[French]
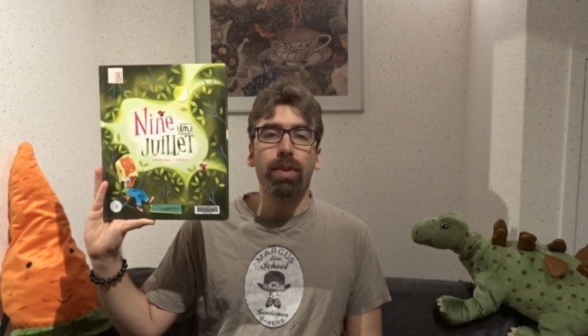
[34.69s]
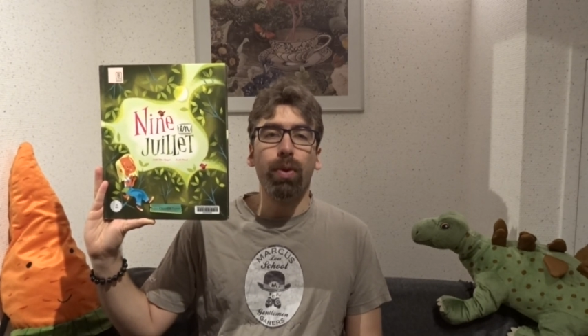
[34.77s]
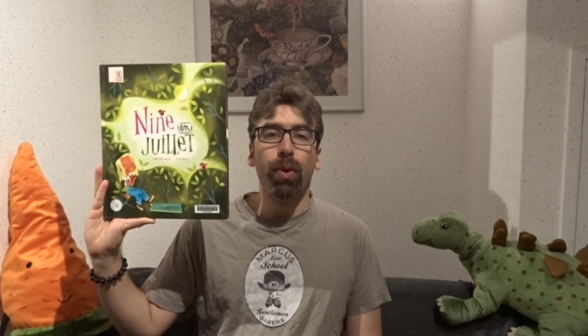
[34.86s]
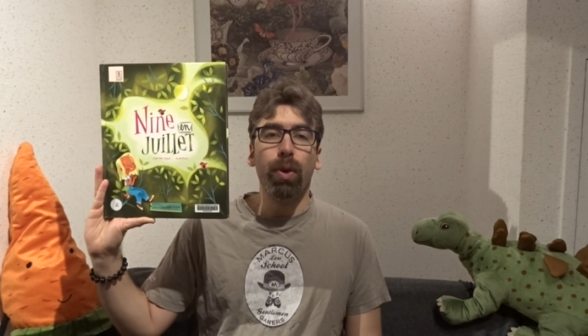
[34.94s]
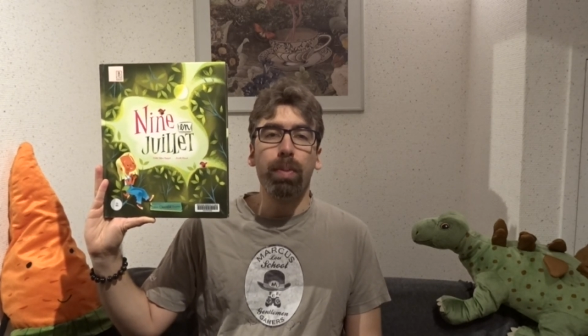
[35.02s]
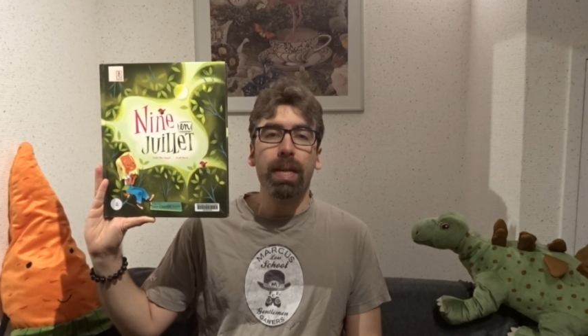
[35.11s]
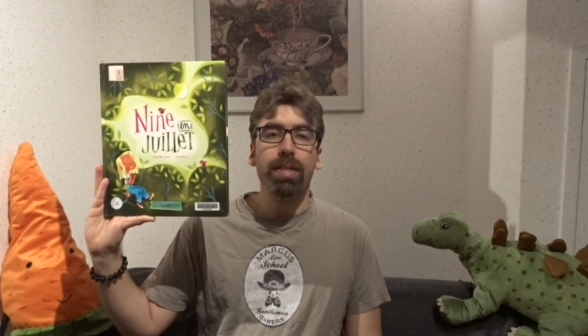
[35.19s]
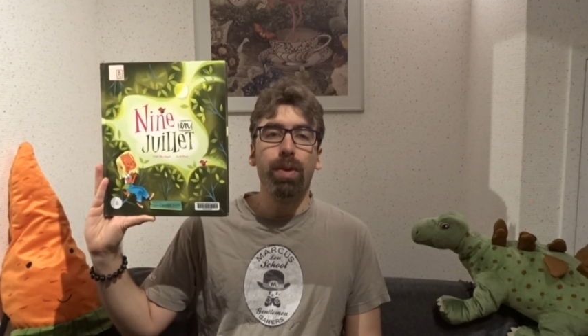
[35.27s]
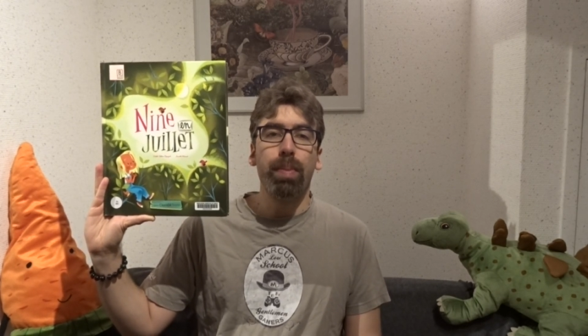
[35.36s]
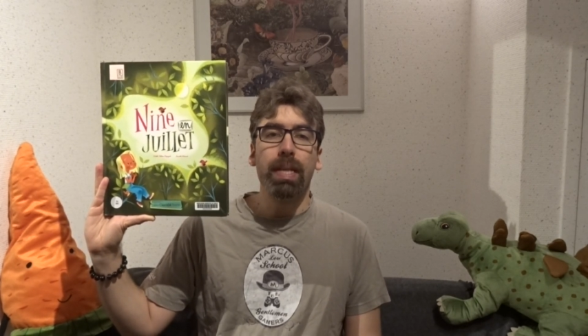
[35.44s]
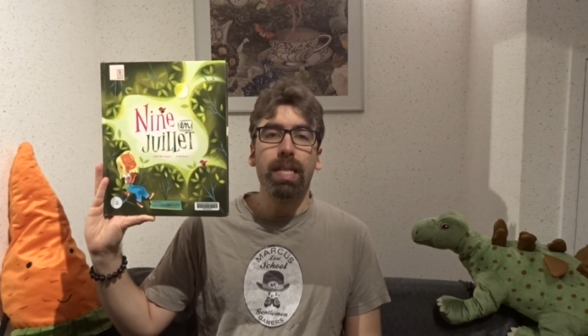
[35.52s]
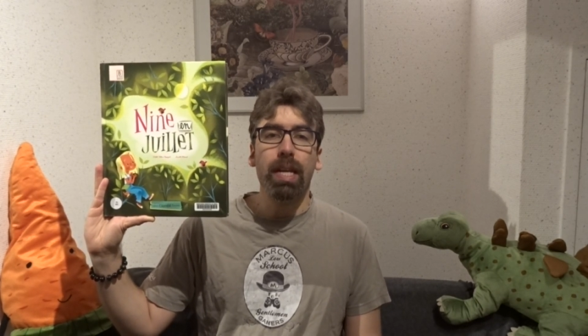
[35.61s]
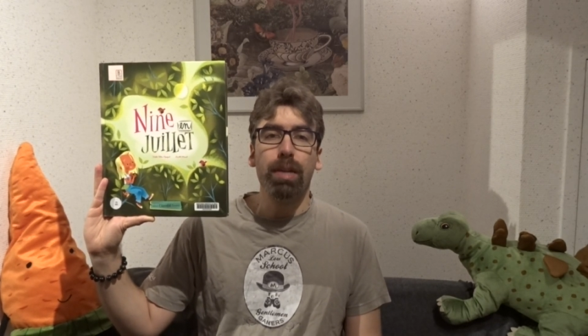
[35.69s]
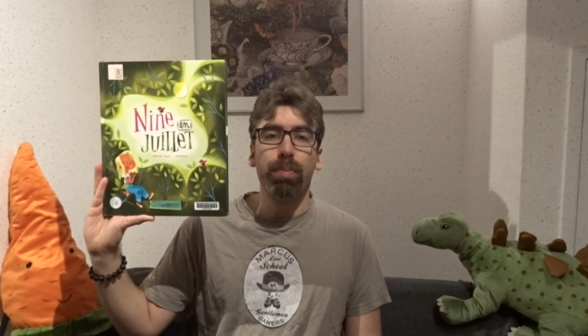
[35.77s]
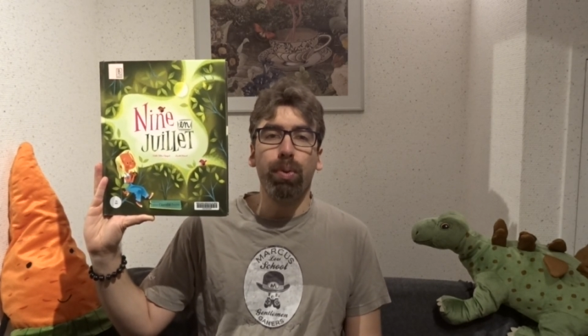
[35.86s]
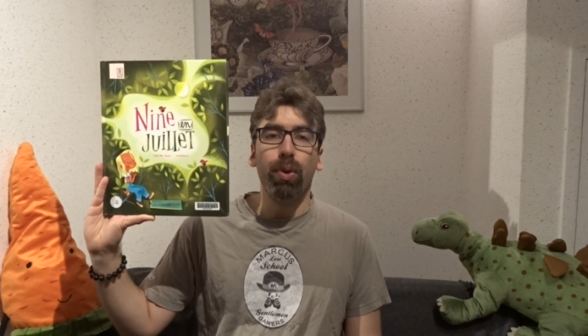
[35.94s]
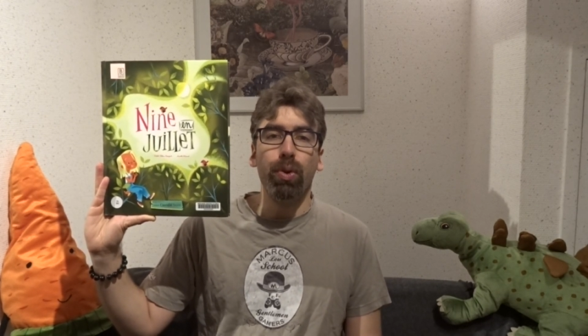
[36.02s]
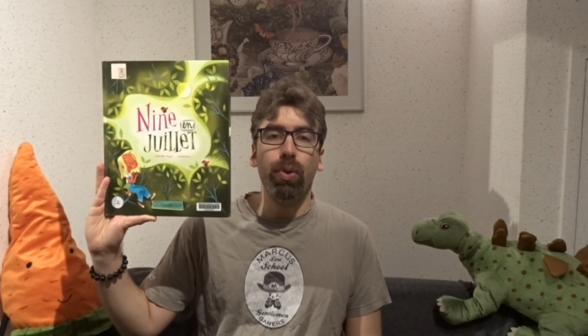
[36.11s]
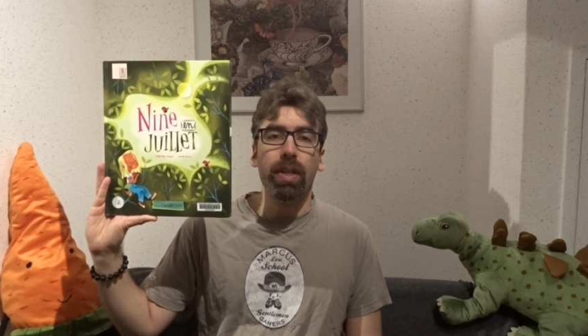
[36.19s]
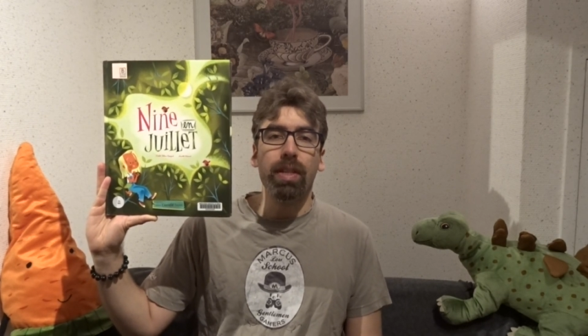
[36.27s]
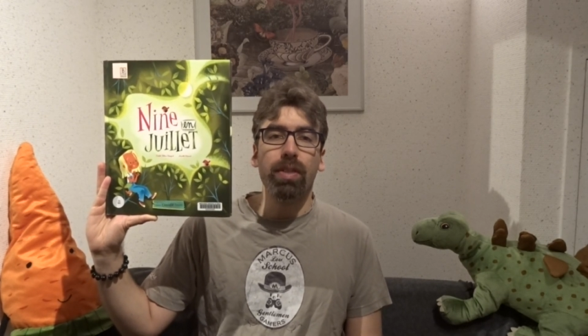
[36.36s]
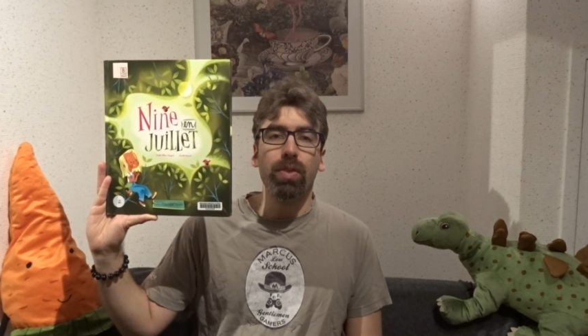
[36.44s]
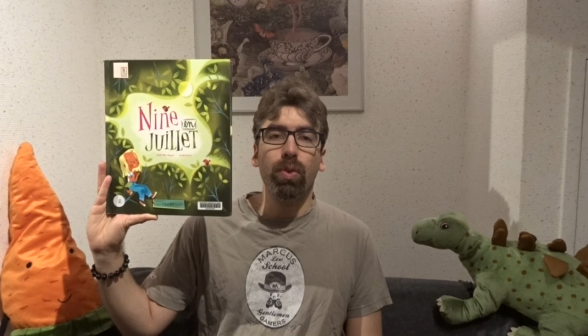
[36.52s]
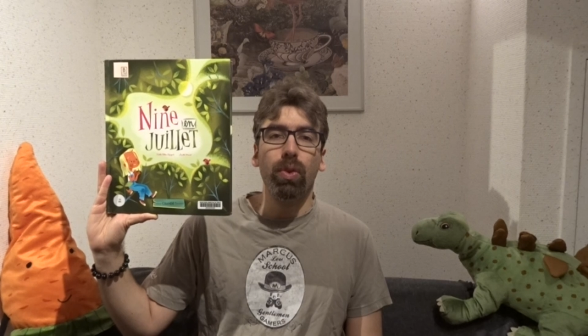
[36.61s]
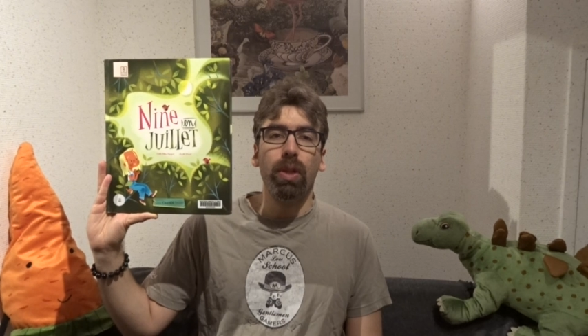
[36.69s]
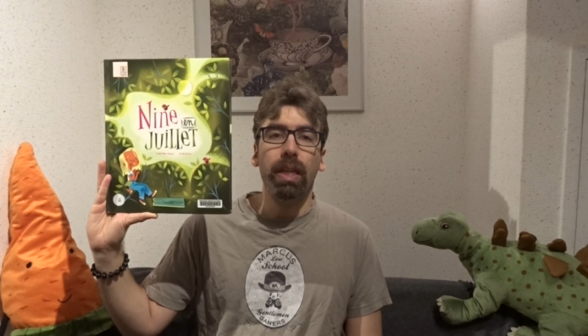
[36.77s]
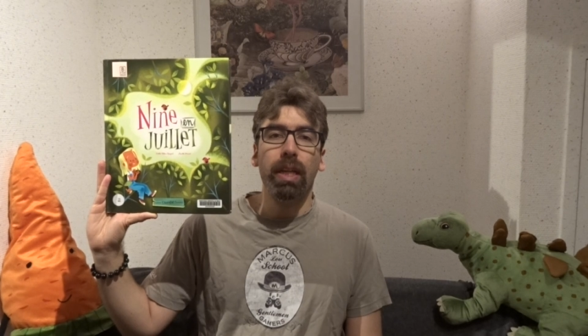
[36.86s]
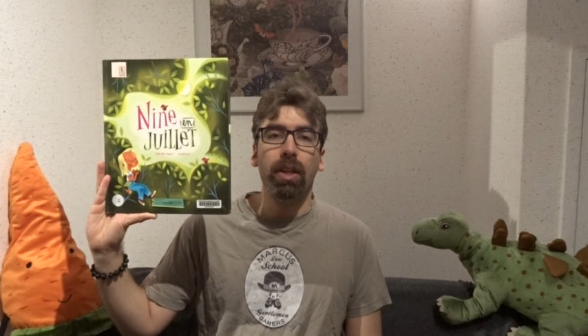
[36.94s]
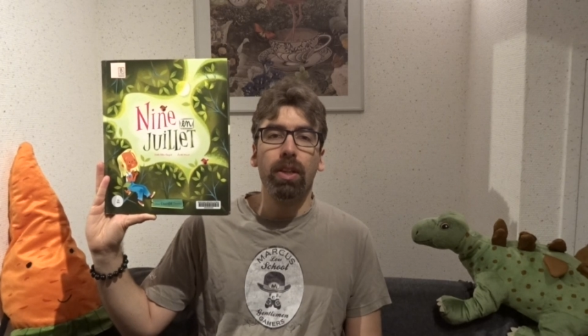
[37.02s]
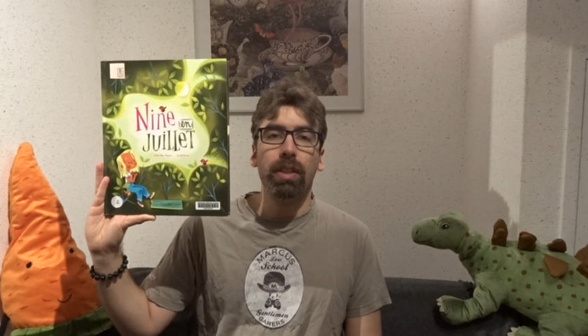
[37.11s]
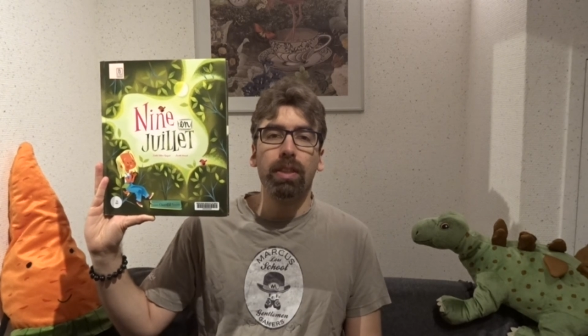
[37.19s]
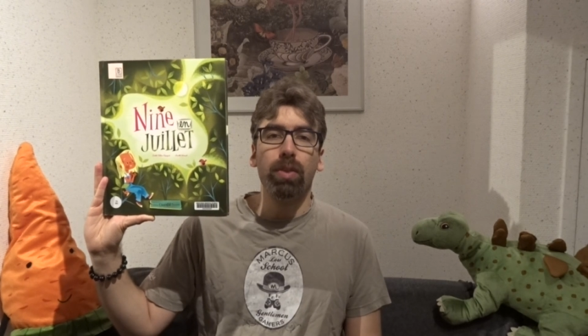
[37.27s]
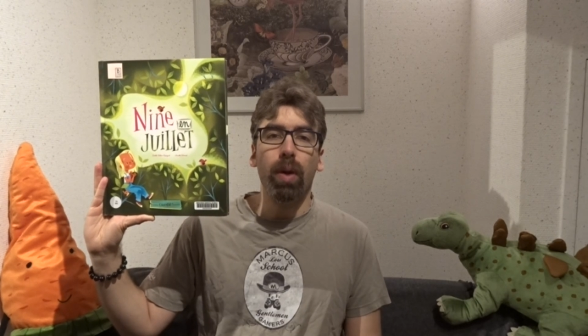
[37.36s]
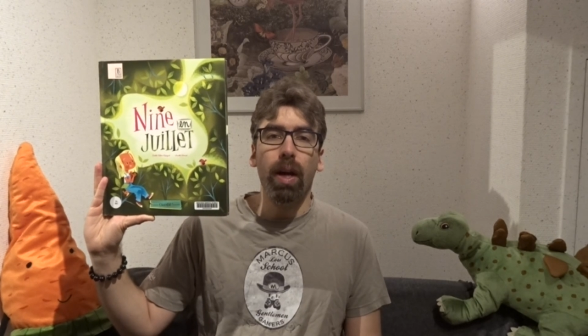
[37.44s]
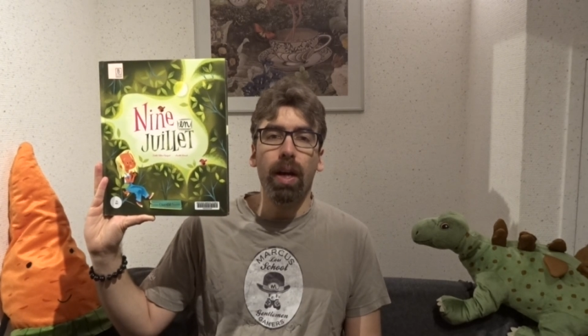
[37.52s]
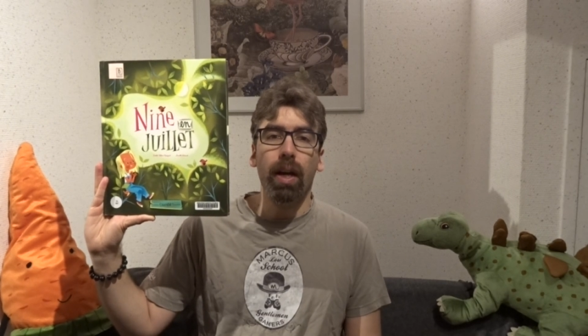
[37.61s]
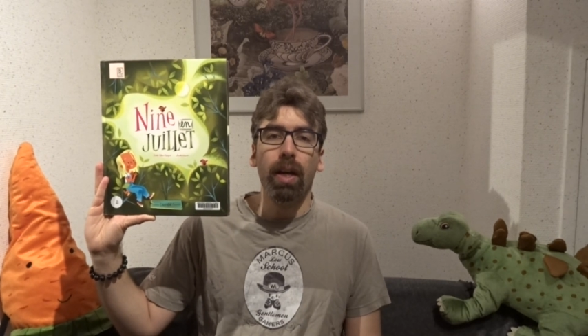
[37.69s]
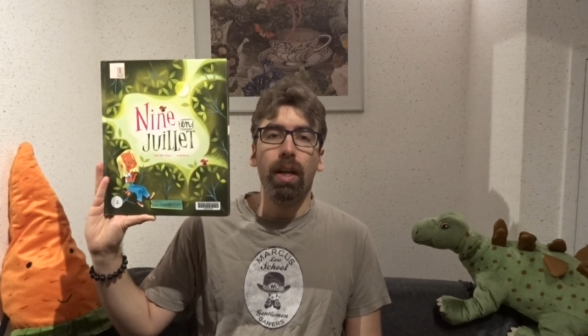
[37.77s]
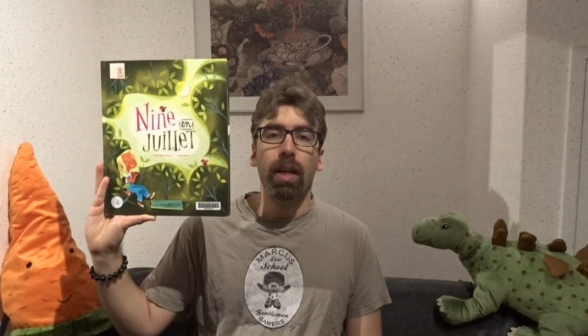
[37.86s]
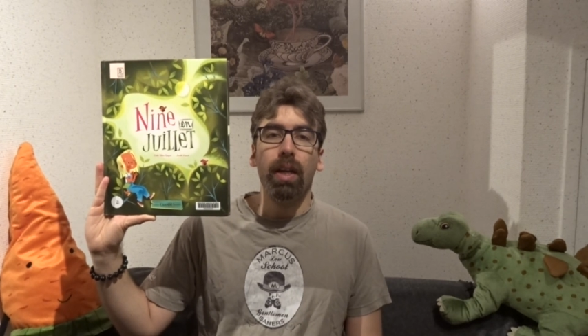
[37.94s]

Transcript: que l'on remercie au passage pour l'autorisation de lire leurs histoires.